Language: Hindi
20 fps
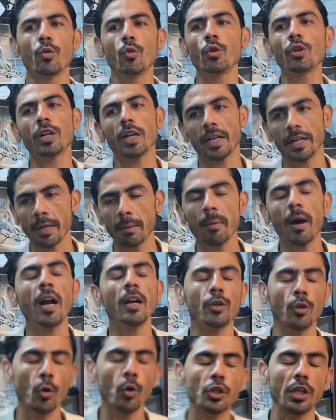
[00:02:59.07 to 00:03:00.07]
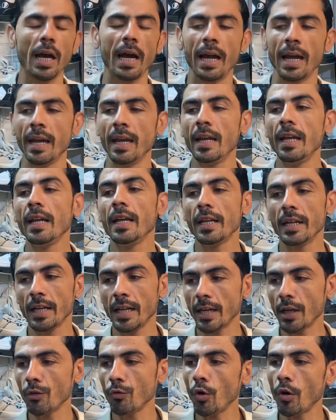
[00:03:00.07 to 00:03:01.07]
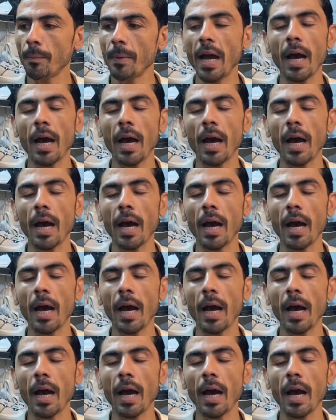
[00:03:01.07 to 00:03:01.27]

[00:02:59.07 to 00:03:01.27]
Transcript: उनका डिमांड होता है लेकिन वो मैं